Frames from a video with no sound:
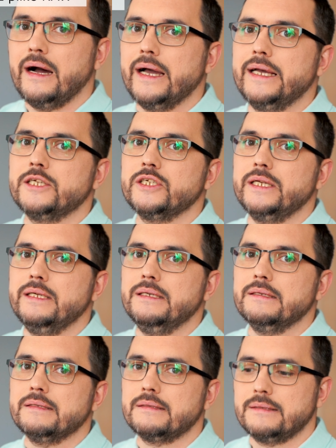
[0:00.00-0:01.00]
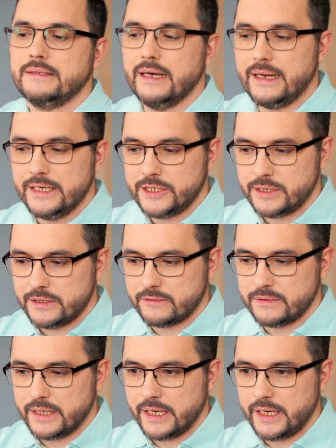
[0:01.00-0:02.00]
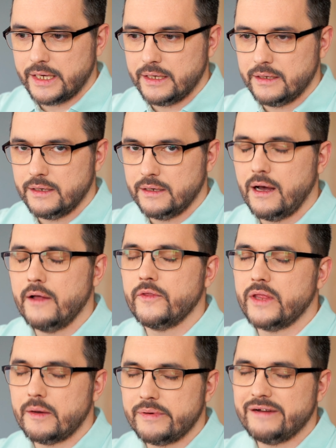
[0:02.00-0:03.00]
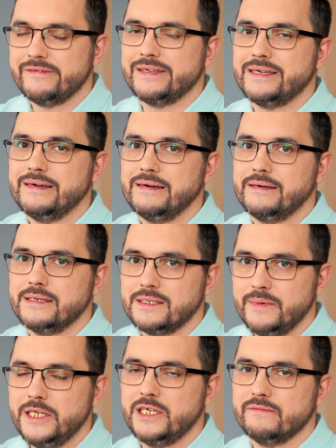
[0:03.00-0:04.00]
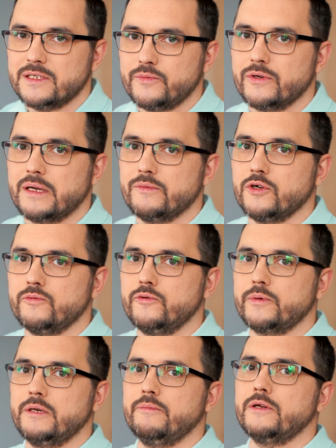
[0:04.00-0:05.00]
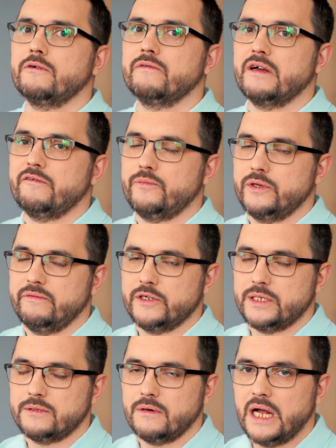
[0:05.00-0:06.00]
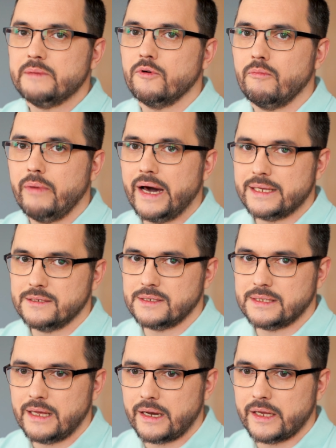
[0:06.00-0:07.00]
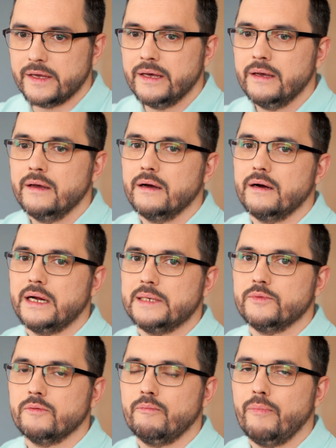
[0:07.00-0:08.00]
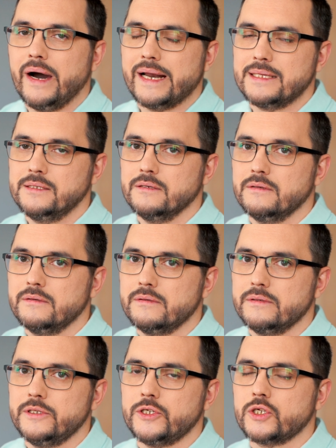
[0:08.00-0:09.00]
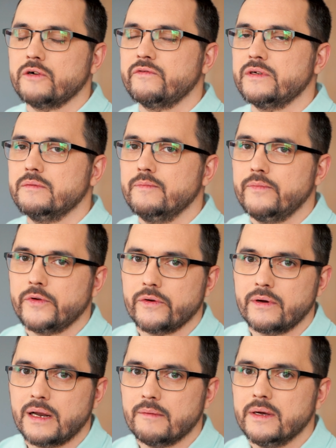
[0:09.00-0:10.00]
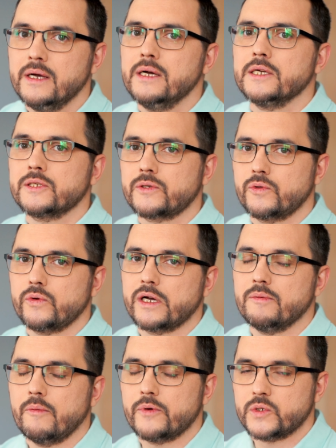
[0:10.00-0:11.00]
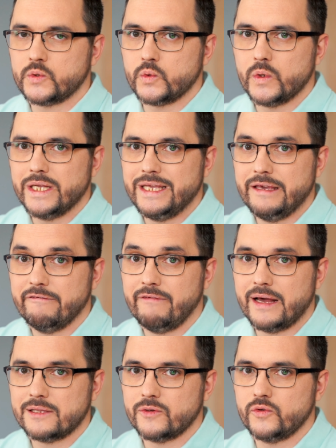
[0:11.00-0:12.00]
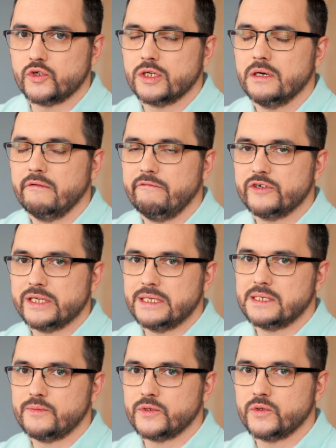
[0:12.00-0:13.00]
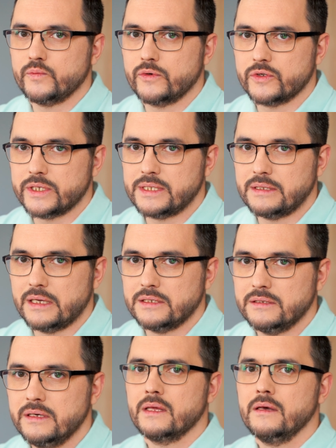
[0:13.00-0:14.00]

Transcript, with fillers: A jeżeli dalej się nie udaje, to naprawdę zmieńcie wasz program do obróbki plików RAW, ponieważ jest to albo bardzo stary, albo bardzo niszowy program, z którego po prostu nie warto już w żaden sposób korzystać.